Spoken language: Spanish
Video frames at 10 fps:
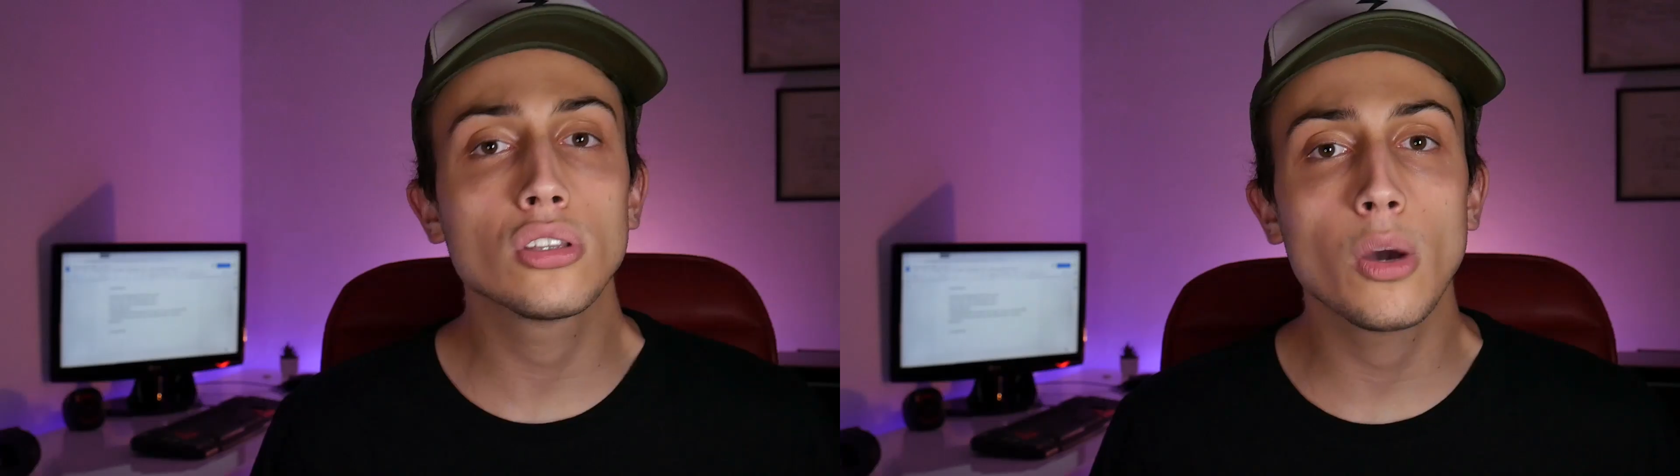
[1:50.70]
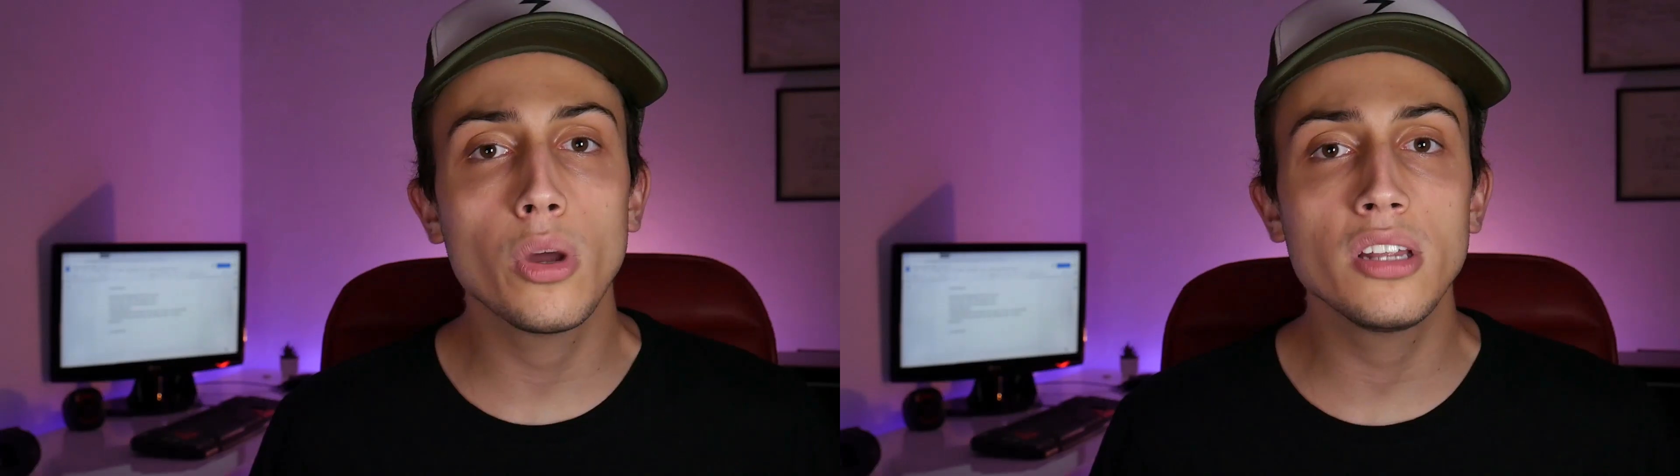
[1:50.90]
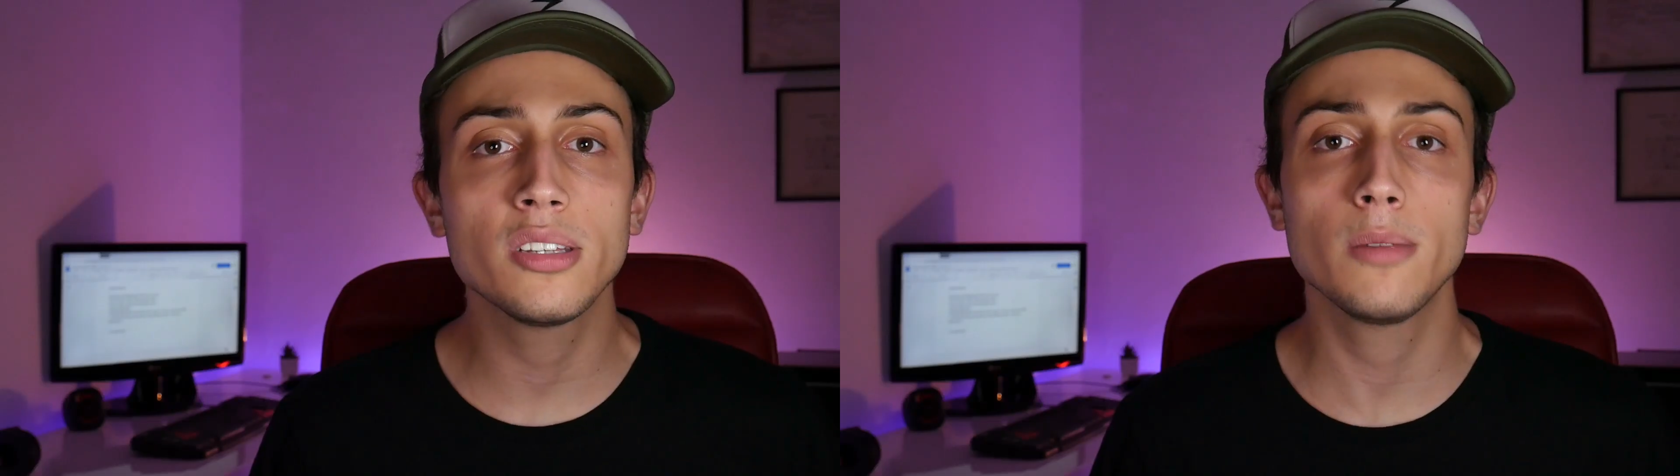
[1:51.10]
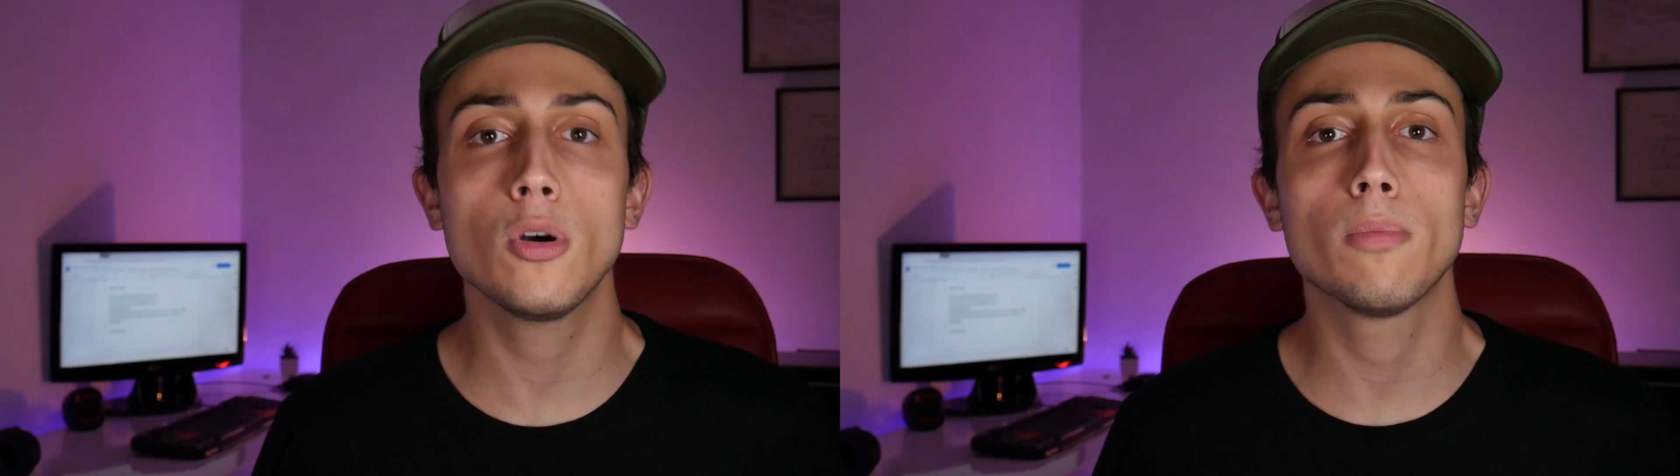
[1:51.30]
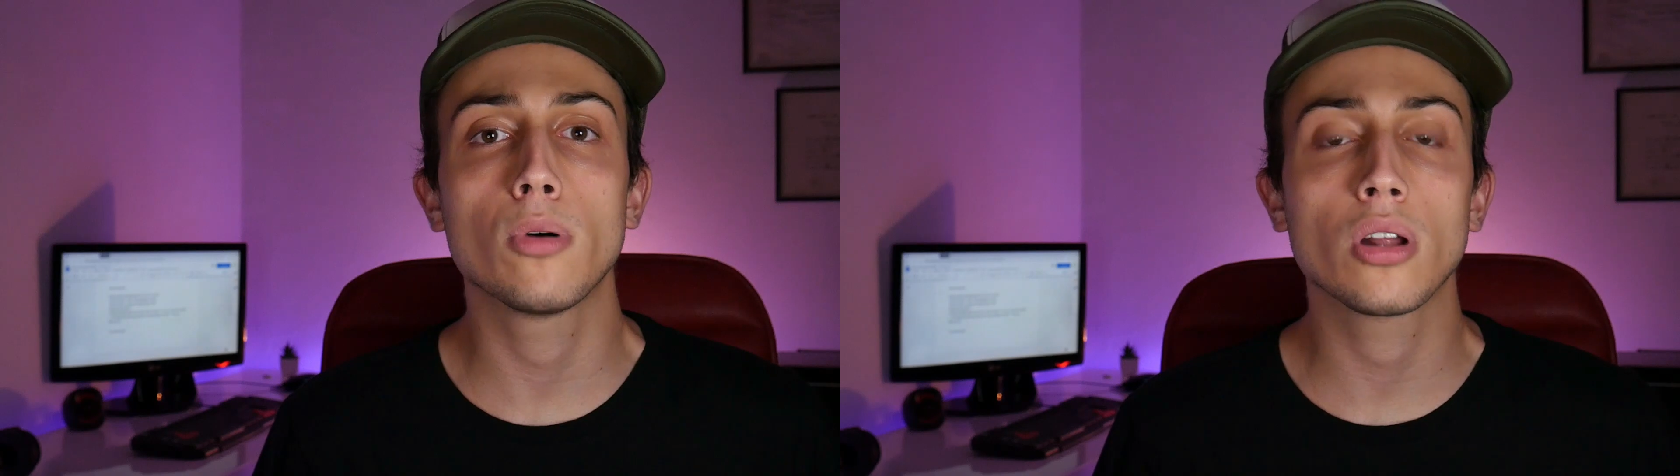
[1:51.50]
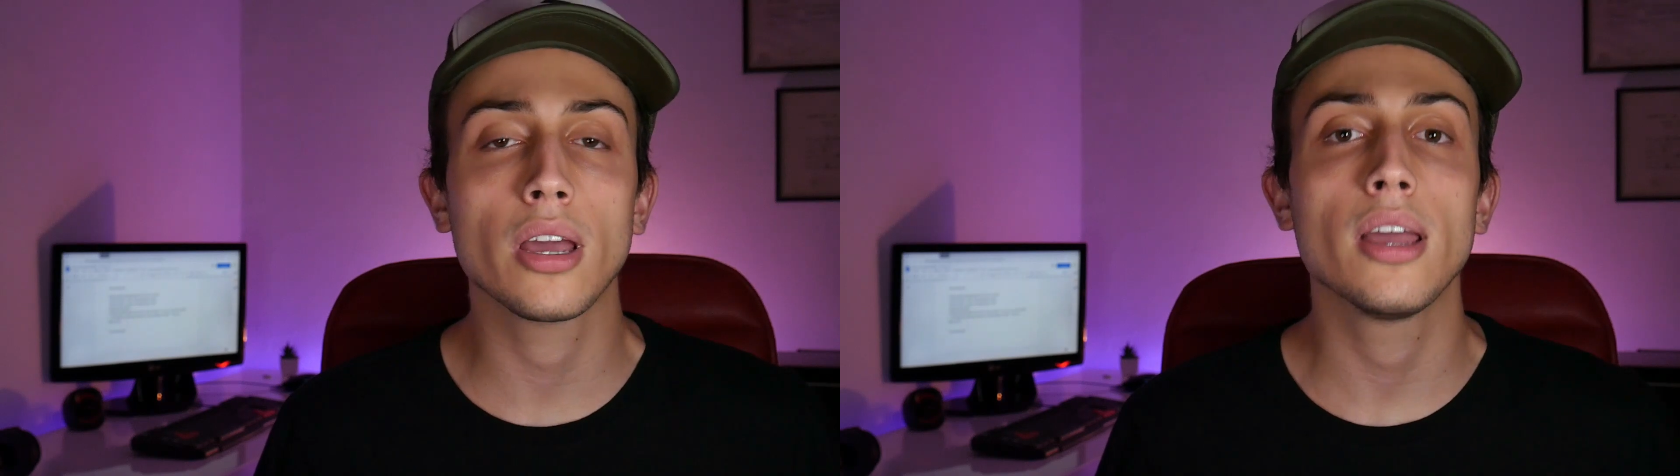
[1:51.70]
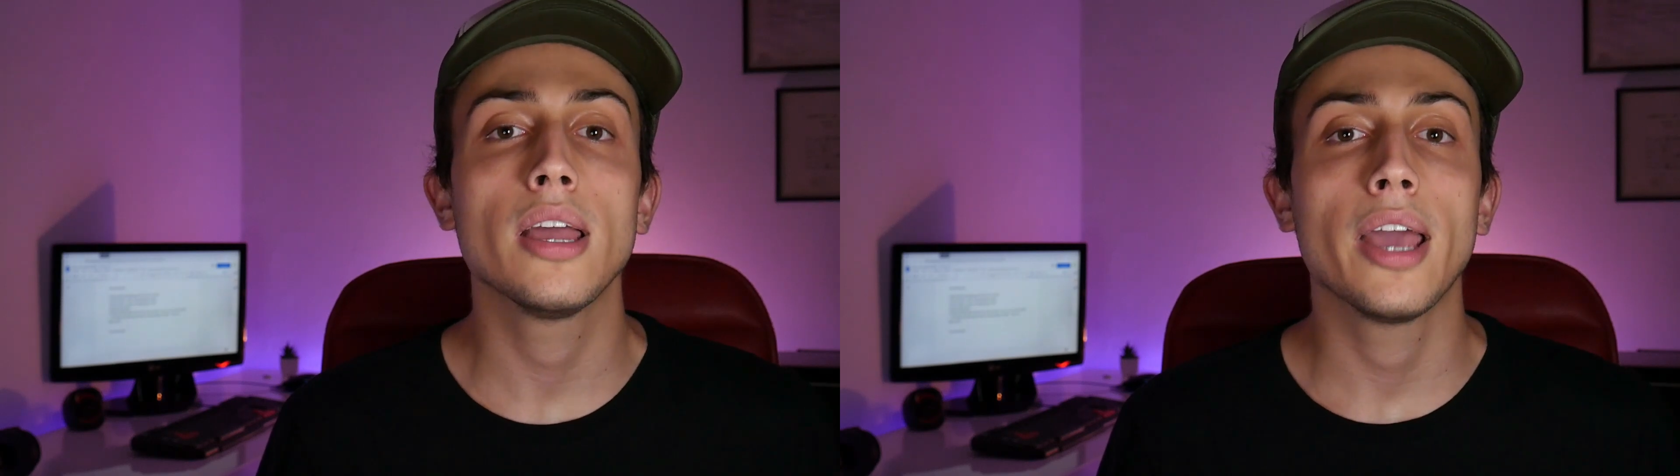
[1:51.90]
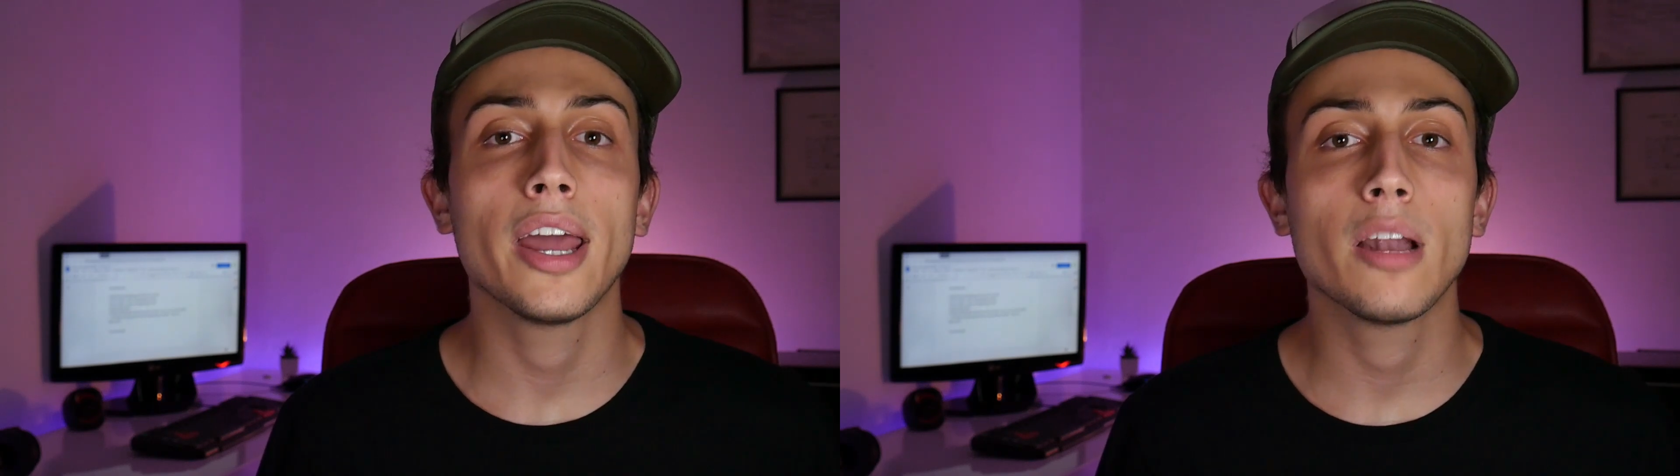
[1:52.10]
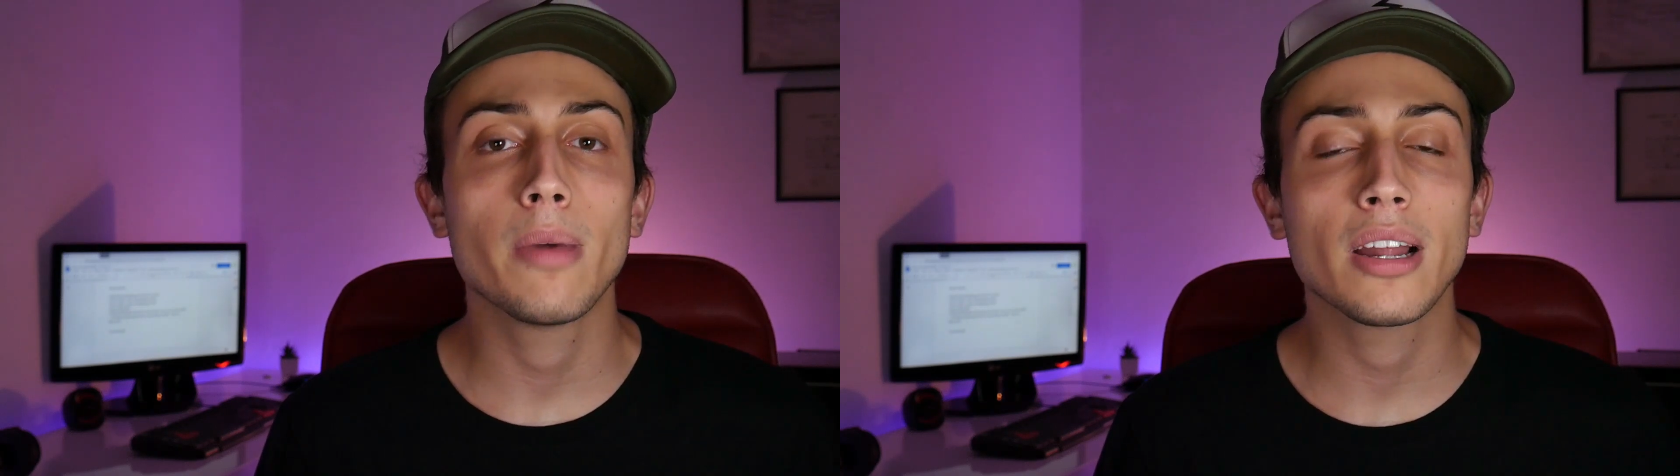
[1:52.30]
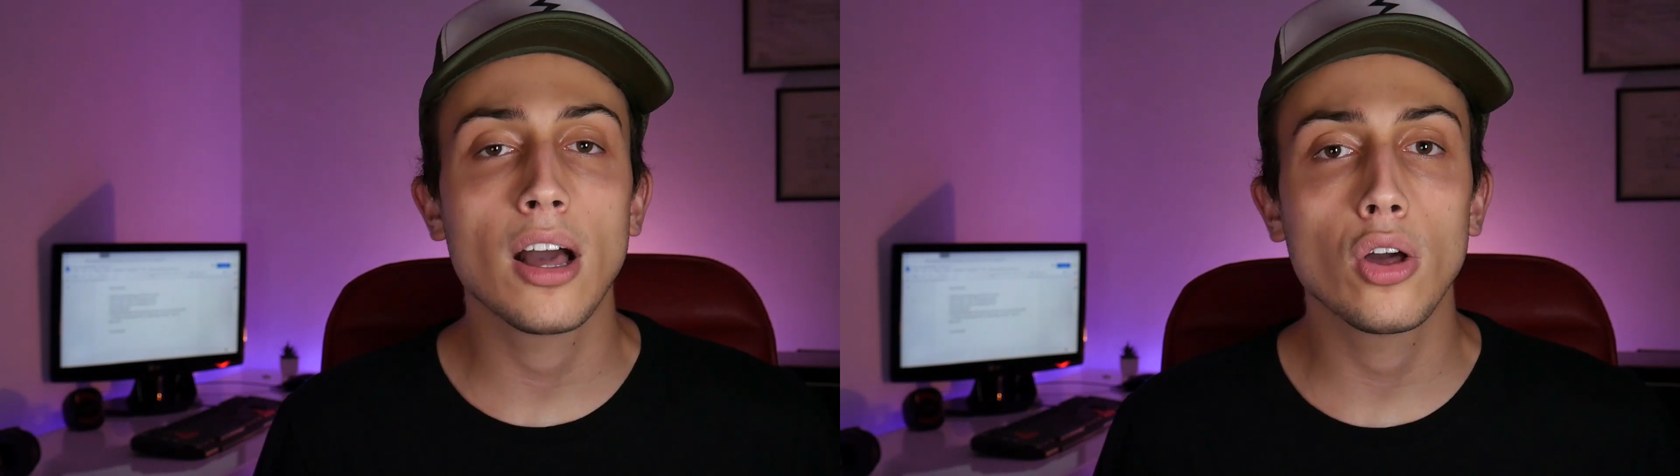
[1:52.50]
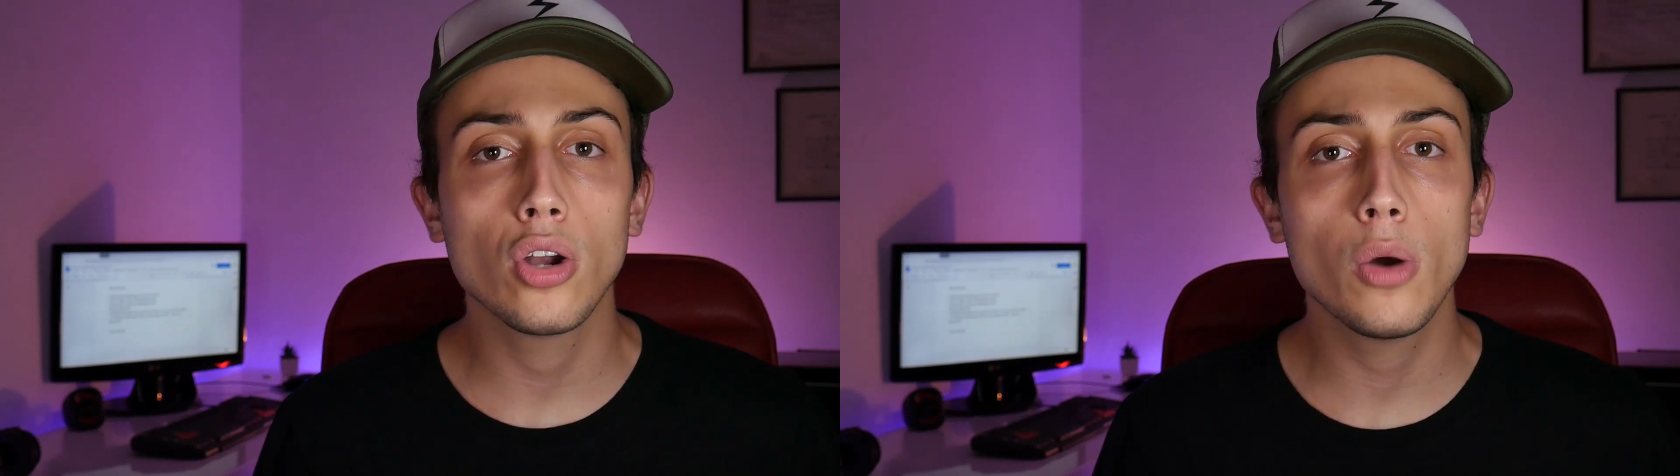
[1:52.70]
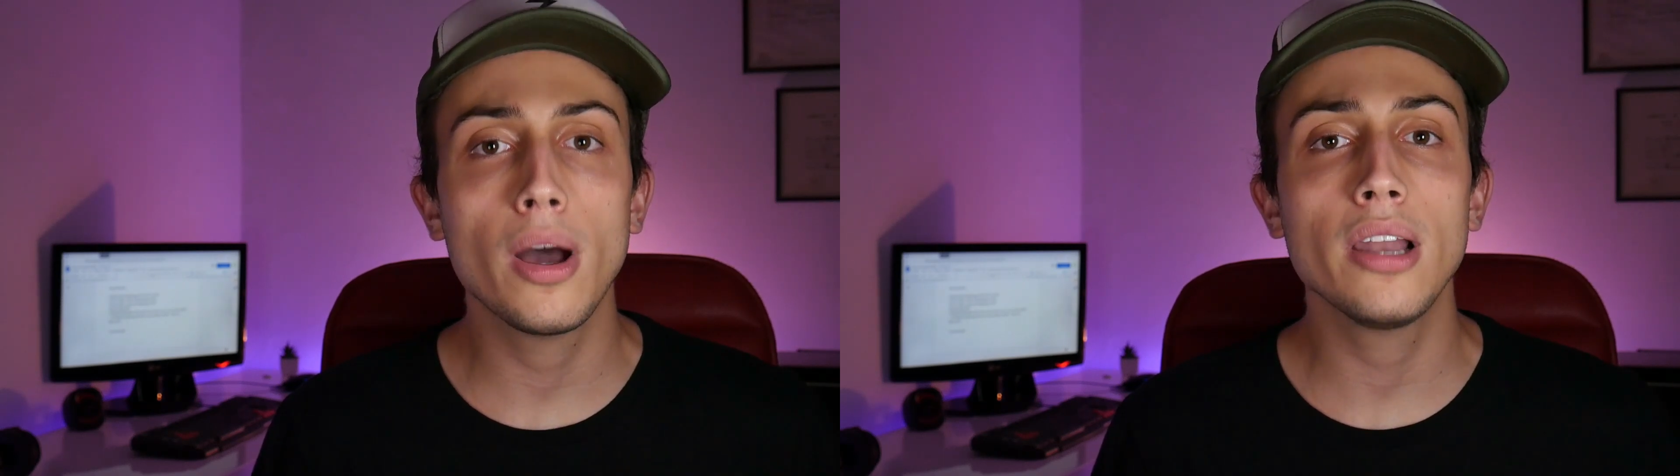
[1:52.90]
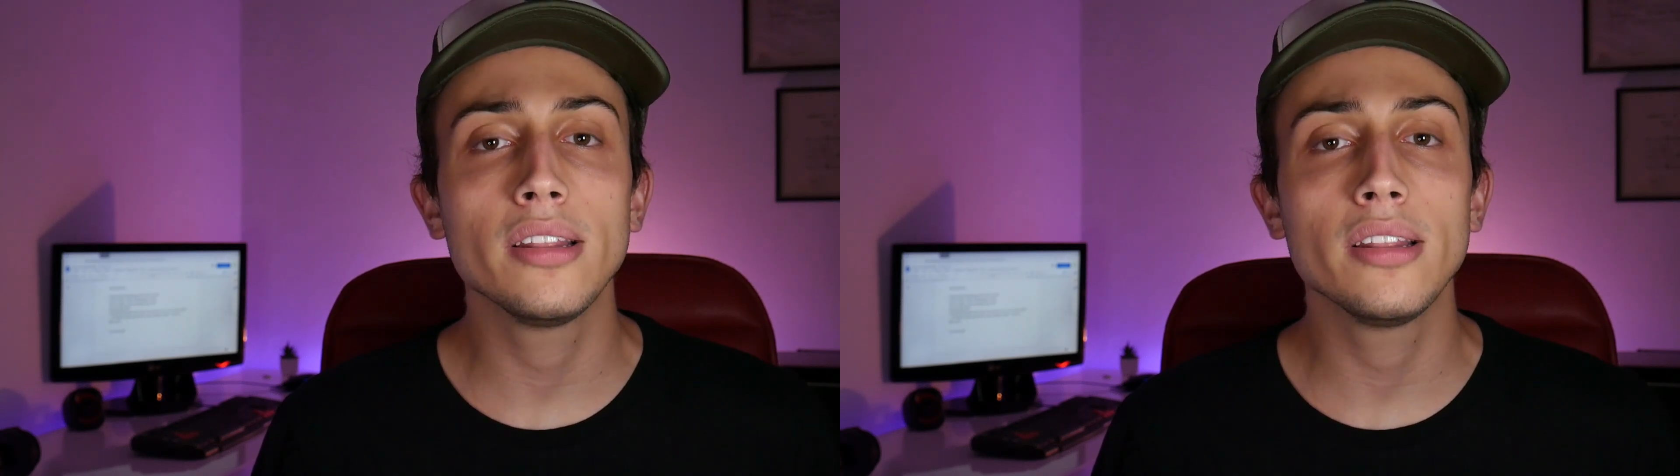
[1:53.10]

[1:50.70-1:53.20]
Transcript: está buenísimo porque en el mercado global,